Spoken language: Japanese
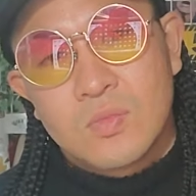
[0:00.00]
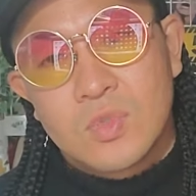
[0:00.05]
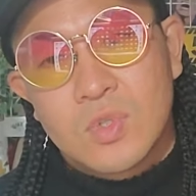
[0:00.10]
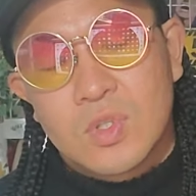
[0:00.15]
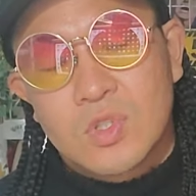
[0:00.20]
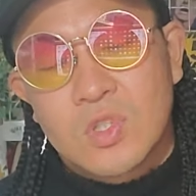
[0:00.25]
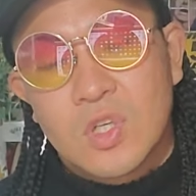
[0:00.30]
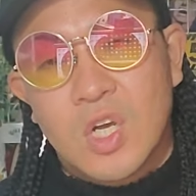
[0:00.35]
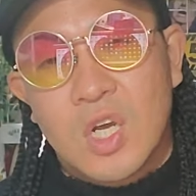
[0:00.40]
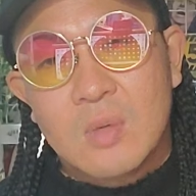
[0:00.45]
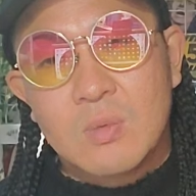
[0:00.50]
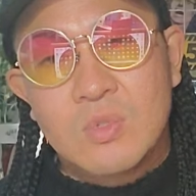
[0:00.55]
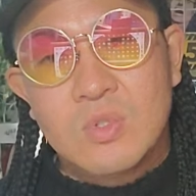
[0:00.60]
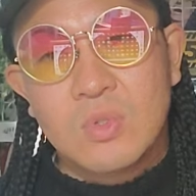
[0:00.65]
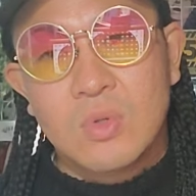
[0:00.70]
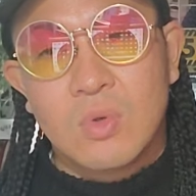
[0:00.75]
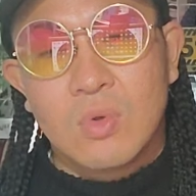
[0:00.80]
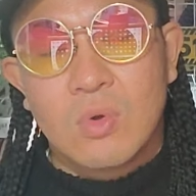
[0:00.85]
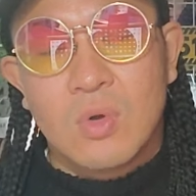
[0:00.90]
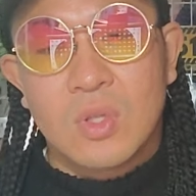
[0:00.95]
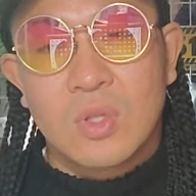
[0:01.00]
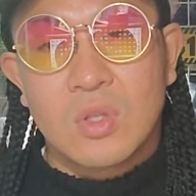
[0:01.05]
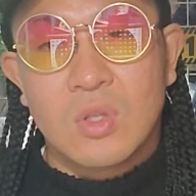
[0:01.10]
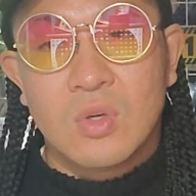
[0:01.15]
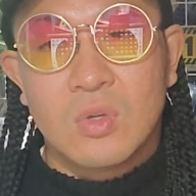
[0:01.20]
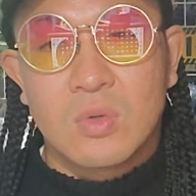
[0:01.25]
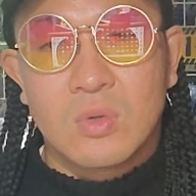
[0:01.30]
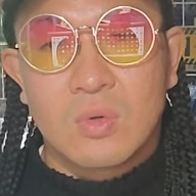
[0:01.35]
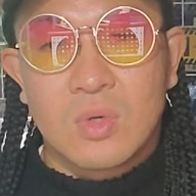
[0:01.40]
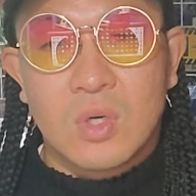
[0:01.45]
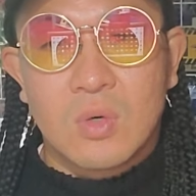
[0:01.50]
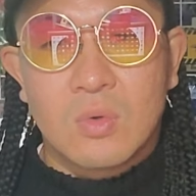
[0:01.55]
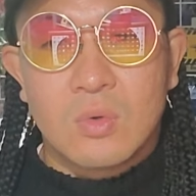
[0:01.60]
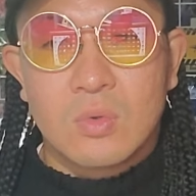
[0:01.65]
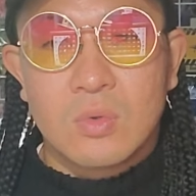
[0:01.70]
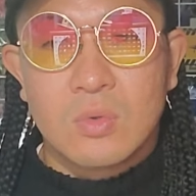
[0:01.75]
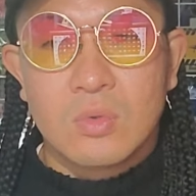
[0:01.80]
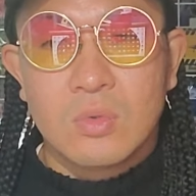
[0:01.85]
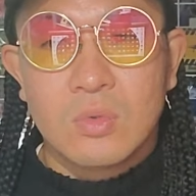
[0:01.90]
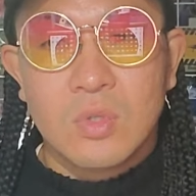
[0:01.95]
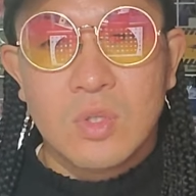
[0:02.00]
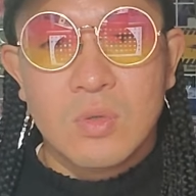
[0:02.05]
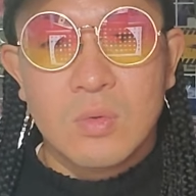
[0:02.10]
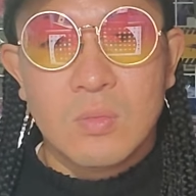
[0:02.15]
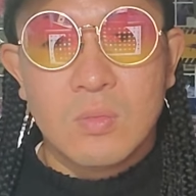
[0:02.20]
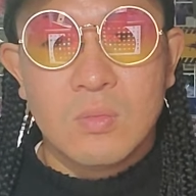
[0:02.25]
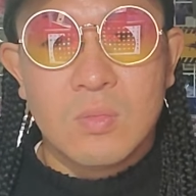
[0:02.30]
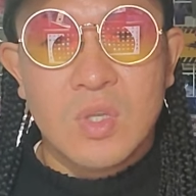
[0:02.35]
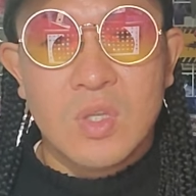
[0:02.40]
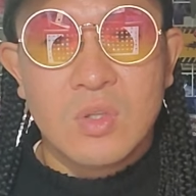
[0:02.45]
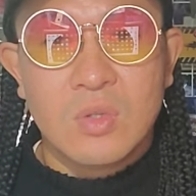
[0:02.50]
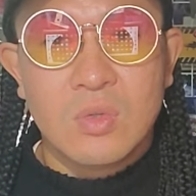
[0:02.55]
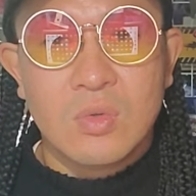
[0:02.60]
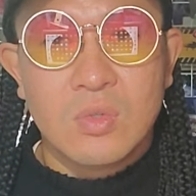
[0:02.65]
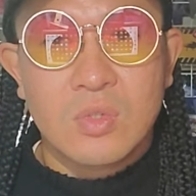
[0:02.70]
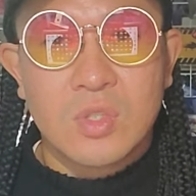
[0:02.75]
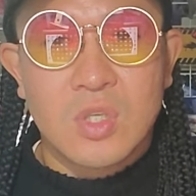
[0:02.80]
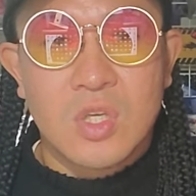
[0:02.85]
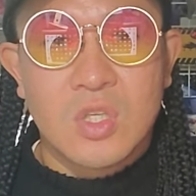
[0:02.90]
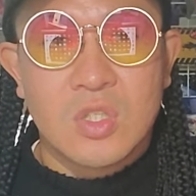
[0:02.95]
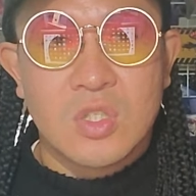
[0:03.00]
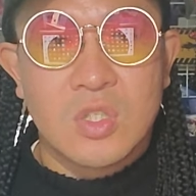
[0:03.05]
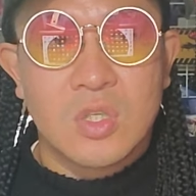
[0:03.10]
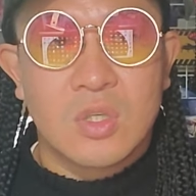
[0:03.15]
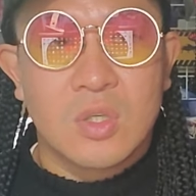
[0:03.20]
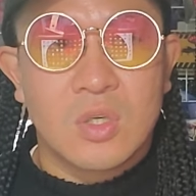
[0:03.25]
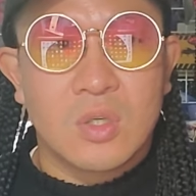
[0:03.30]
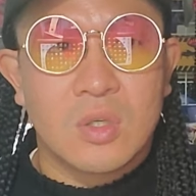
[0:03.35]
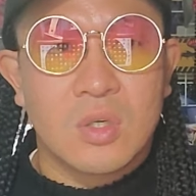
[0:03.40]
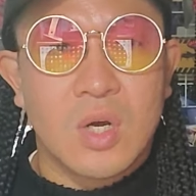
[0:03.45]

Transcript: なんかサービス業やってる人とか本当にめんどくさいし、